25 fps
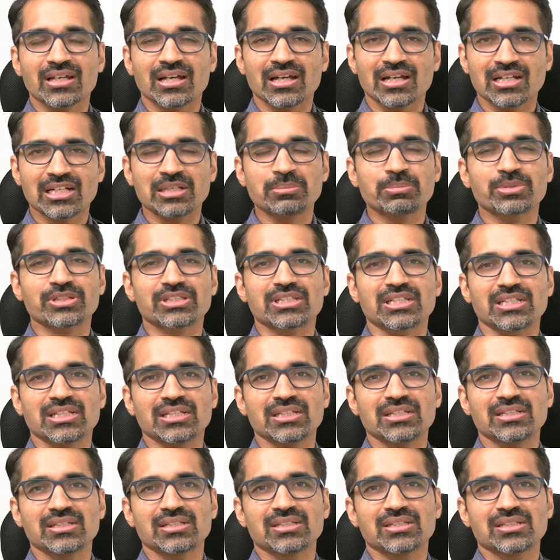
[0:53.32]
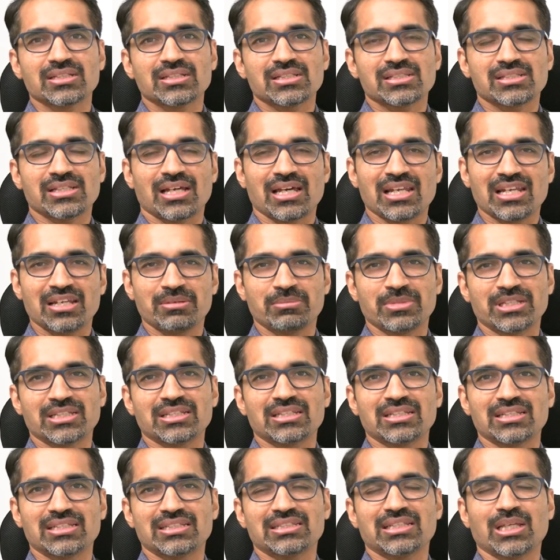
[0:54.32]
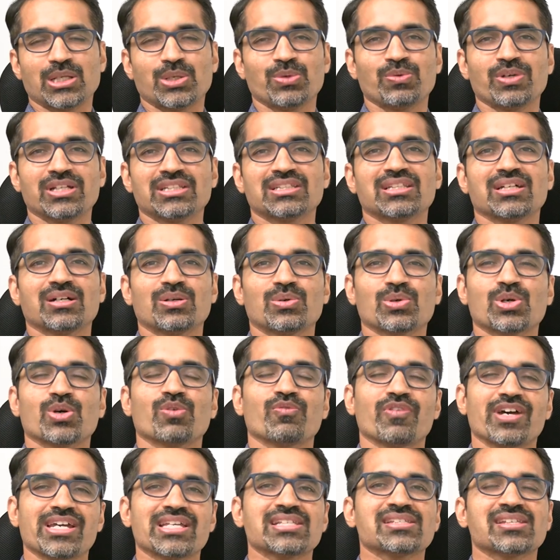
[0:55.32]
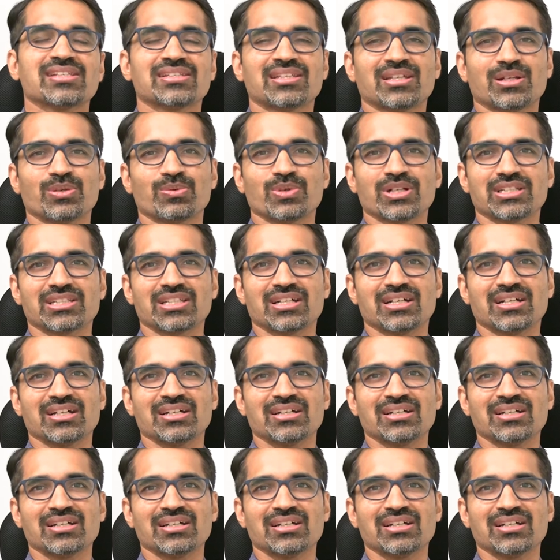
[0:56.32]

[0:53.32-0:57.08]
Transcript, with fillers: కాకపోతే చాలామంది తర్వాత ఒక వయసు తర్వాత